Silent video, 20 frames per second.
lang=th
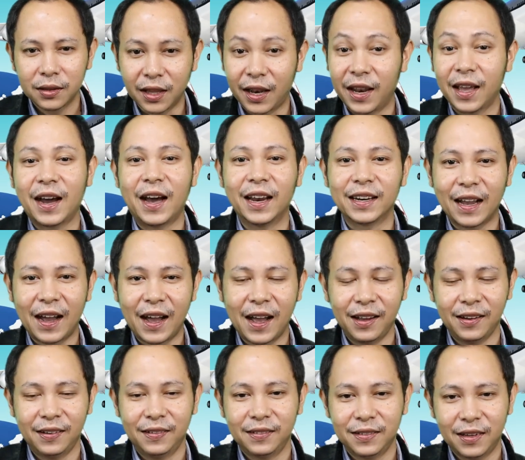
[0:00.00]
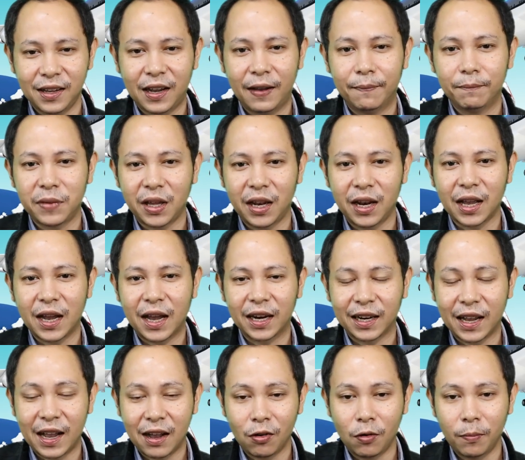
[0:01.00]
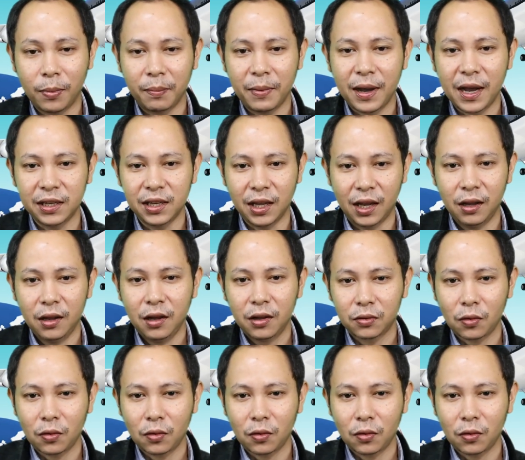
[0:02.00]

ธนาคารกลางนะครับธนาคารกลางของพม่าเนี่ย